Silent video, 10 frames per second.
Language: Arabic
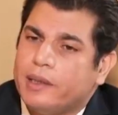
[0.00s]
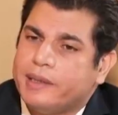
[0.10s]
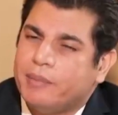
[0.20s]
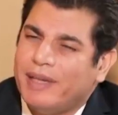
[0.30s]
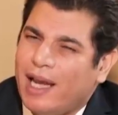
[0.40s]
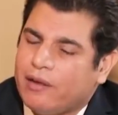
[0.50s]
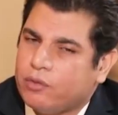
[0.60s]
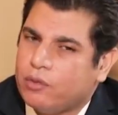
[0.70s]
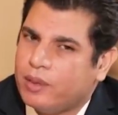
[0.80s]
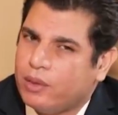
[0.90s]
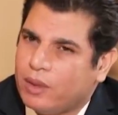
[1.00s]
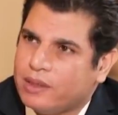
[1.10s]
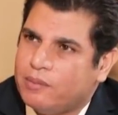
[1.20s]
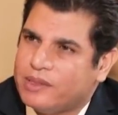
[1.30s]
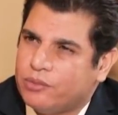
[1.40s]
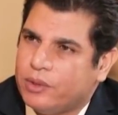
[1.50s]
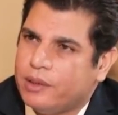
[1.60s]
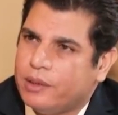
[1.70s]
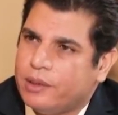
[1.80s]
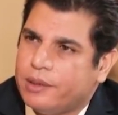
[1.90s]
يعني اللي بيعرفوا بالوضع
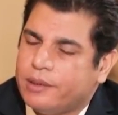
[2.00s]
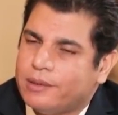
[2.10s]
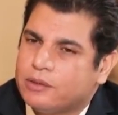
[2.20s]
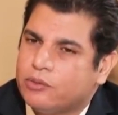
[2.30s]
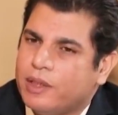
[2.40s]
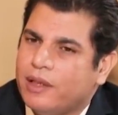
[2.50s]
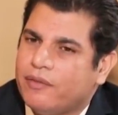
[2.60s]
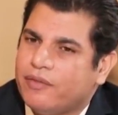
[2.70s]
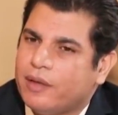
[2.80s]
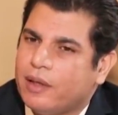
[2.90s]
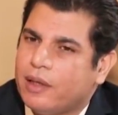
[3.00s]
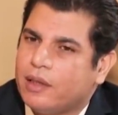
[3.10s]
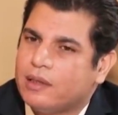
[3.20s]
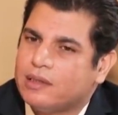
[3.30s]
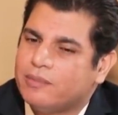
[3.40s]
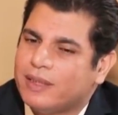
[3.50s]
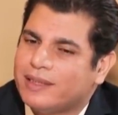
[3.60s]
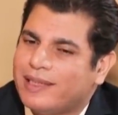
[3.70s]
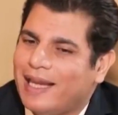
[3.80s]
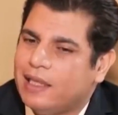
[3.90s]
بسوريا، سوريا فيها نسبة
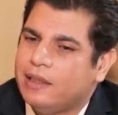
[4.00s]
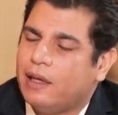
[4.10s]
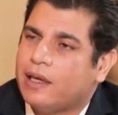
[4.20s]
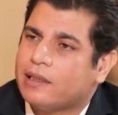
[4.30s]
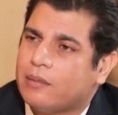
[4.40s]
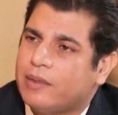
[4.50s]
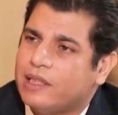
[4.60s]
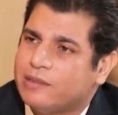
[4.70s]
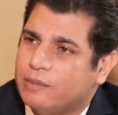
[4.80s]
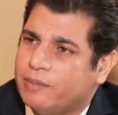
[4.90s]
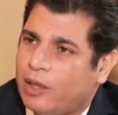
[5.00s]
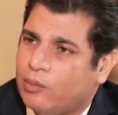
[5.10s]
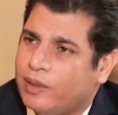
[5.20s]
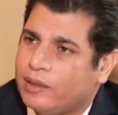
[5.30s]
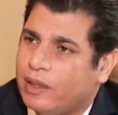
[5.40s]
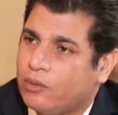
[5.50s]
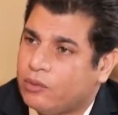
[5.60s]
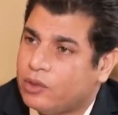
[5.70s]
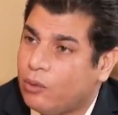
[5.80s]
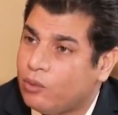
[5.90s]
تحليل أكثر من نسبة معلومات لأنه
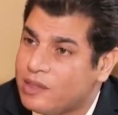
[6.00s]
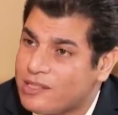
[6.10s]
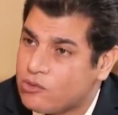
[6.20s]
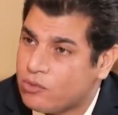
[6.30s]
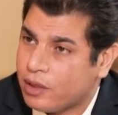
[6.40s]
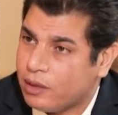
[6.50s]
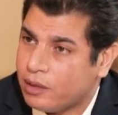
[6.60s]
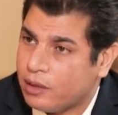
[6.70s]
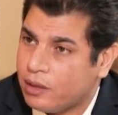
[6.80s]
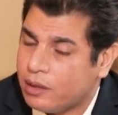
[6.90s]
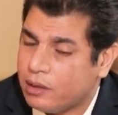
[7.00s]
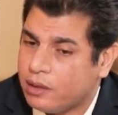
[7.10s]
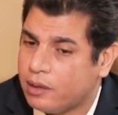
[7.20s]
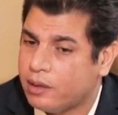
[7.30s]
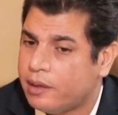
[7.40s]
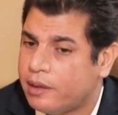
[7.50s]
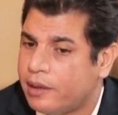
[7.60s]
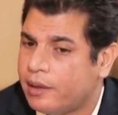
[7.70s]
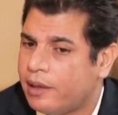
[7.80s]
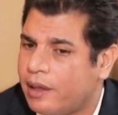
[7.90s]
الدولة السورية هي
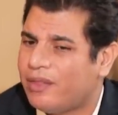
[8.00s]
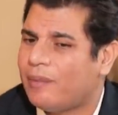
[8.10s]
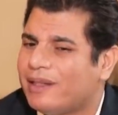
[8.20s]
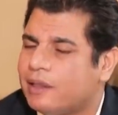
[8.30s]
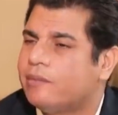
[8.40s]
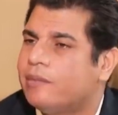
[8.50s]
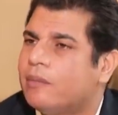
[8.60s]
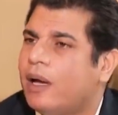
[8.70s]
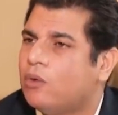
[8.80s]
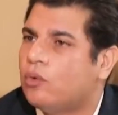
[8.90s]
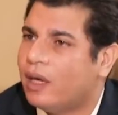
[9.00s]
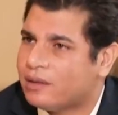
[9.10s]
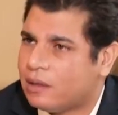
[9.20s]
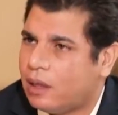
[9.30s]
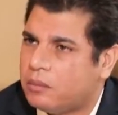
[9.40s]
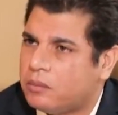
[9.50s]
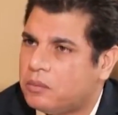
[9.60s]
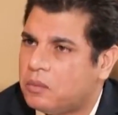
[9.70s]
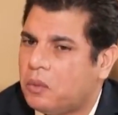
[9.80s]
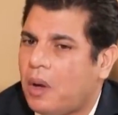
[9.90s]
إذا بدك بالمعلومة أصعب،
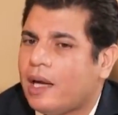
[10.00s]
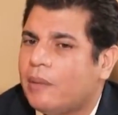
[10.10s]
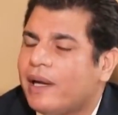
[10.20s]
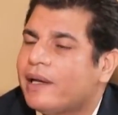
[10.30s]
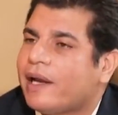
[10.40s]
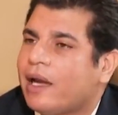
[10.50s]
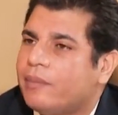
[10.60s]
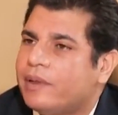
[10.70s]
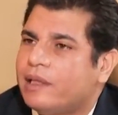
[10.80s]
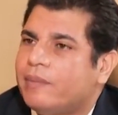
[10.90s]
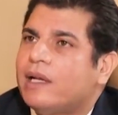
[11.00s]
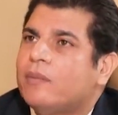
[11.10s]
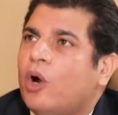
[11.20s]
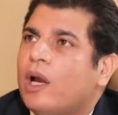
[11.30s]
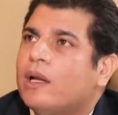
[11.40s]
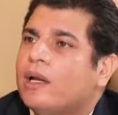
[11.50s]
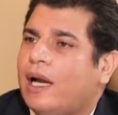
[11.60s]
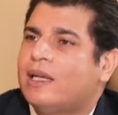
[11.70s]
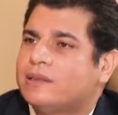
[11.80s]
وأنا ماني خب يعني ماني معلق